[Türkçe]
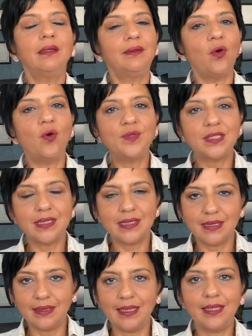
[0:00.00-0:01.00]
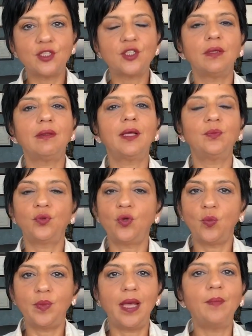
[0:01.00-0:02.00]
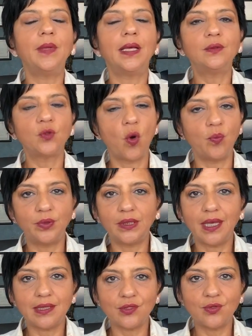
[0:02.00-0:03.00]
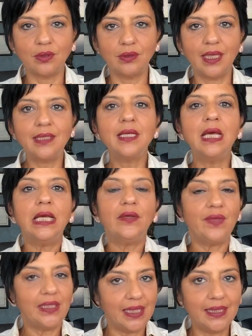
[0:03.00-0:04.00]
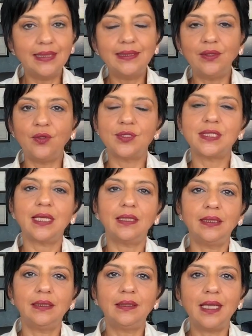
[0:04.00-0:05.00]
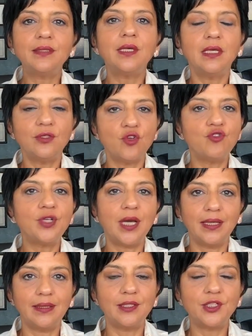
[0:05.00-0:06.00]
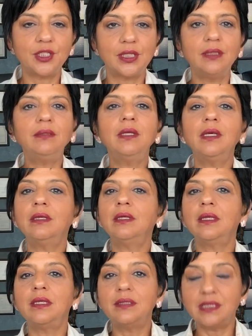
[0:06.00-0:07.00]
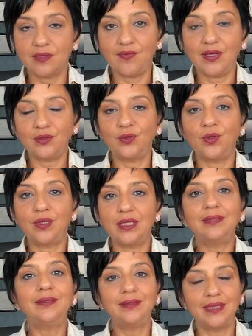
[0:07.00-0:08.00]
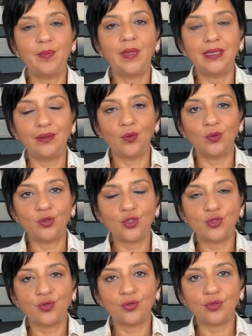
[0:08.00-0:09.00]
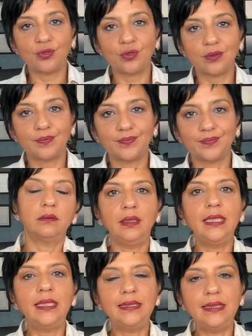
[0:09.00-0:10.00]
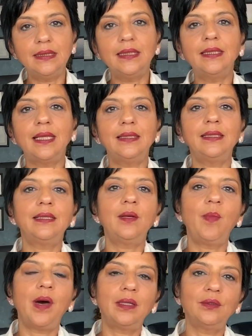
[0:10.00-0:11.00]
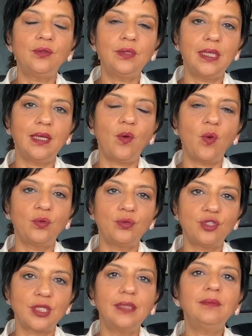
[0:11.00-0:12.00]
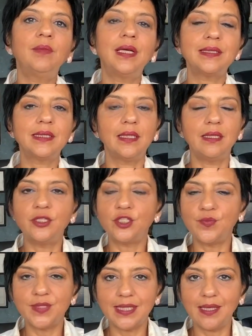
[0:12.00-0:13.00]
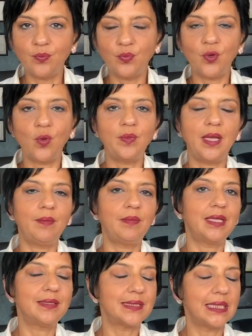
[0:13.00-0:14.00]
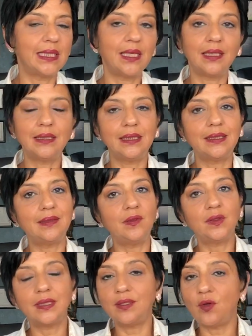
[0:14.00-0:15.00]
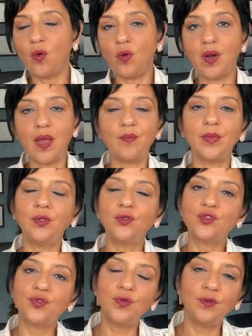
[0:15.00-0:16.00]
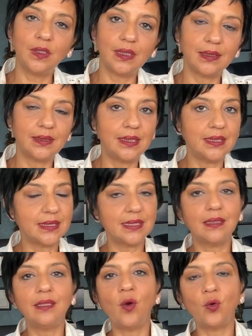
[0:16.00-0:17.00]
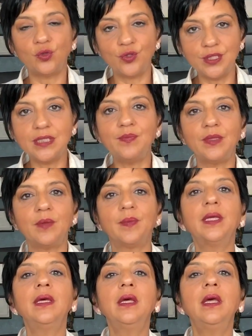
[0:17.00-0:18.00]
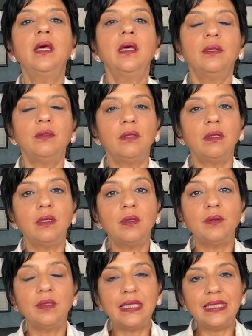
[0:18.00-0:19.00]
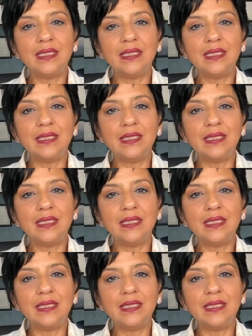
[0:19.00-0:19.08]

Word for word: doğum sırasında yaşanan problemler, komplikasyonlar ve genetik özellikler çocuğa ilişkin e, risk faktörlerinin temelini oluşturur genetik nedenlere bağlı olarak oluşan bazı gelişimsel problemler, zeka gerilikleri, öğrenme güçlüğü, dikkat eksikliği, otizm gibi e,